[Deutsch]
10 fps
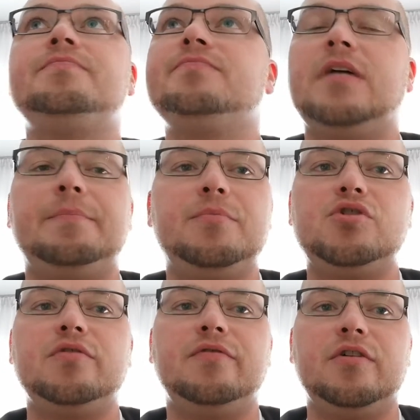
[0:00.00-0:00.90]
habe mich
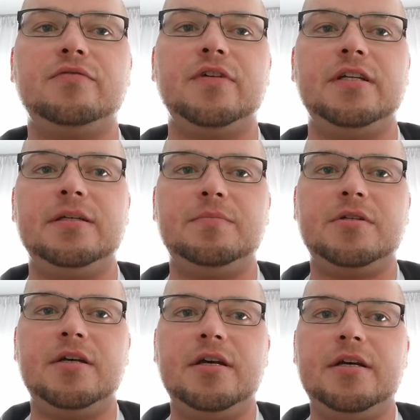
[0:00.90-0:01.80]
sofort verliebt.
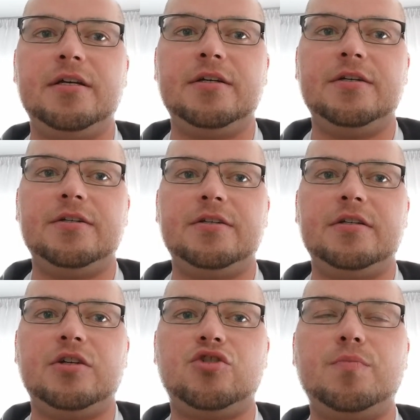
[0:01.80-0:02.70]

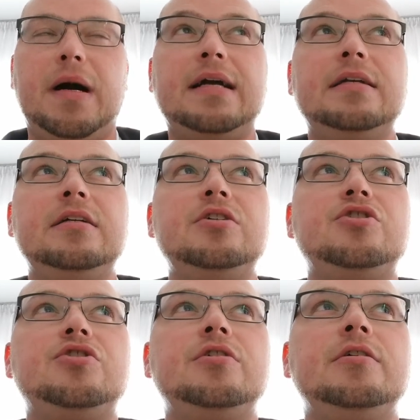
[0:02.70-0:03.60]

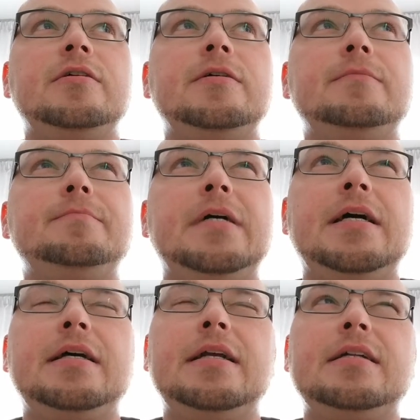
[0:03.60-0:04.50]
Geschmacklich ähm,
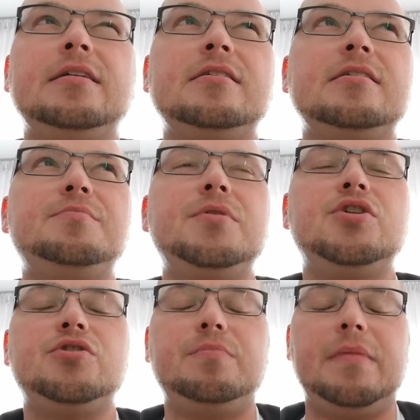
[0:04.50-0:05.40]
erinnert es
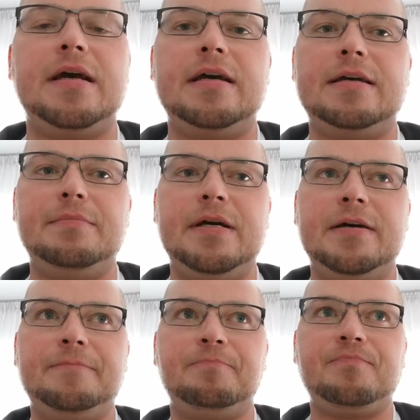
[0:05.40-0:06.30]
mich mehr immer
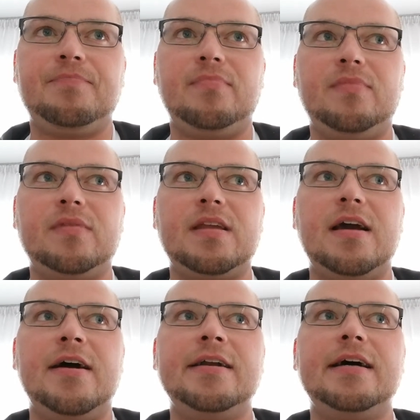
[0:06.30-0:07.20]

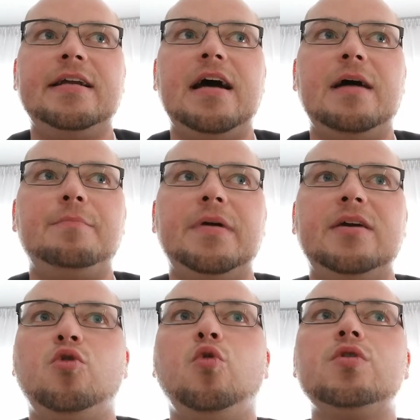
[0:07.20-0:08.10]
an eine
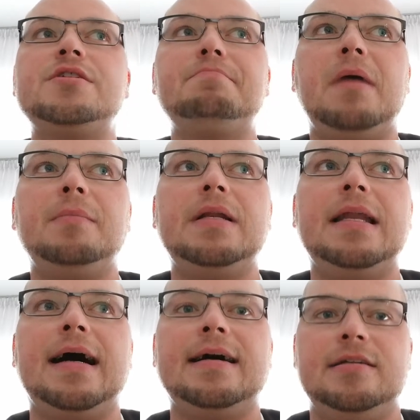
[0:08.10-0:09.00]

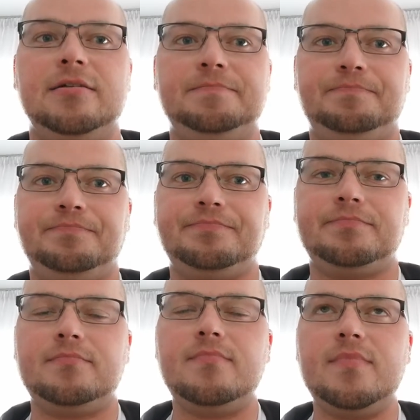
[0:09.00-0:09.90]
Aprikosenmarmelade.
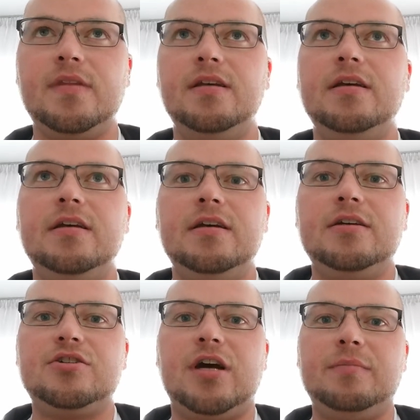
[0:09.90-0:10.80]

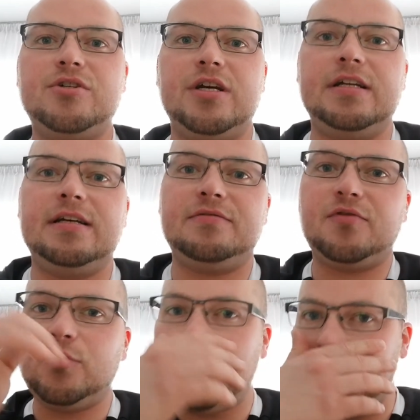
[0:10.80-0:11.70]
Ich kann mich erinnern,
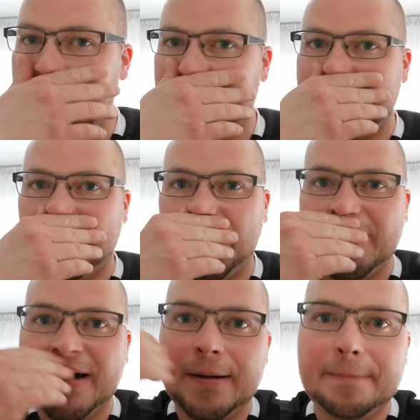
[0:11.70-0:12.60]
früher bei meiner
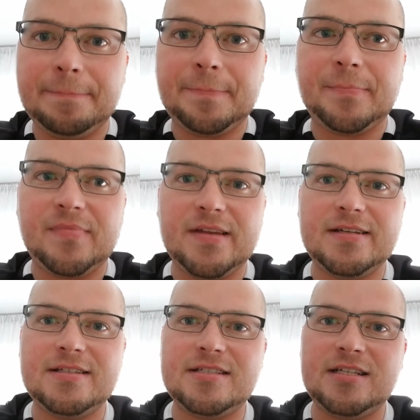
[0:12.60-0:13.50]
Oma, sie